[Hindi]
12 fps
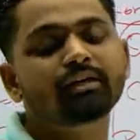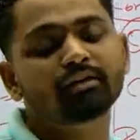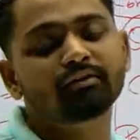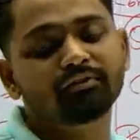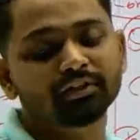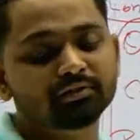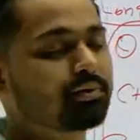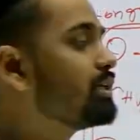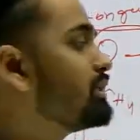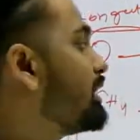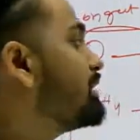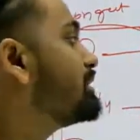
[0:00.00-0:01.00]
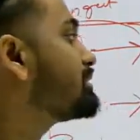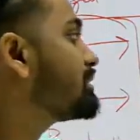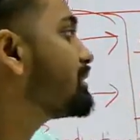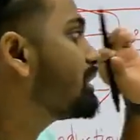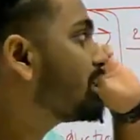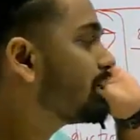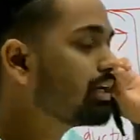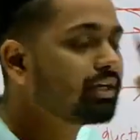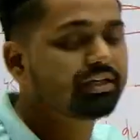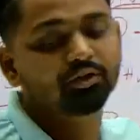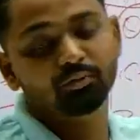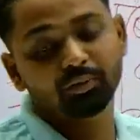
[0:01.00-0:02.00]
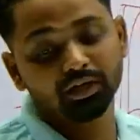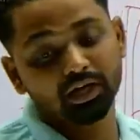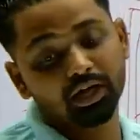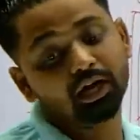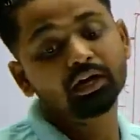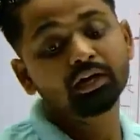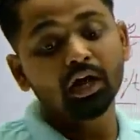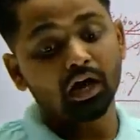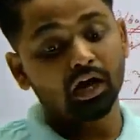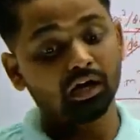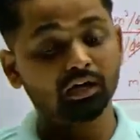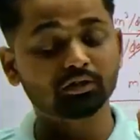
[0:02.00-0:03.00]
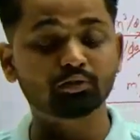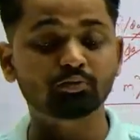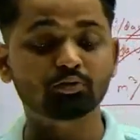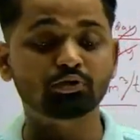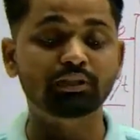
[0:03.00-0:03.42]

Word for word: का टफनेस बढ़ जाए इससे ज्यादा नहीं हो पाएगा हाँ अगर तुमको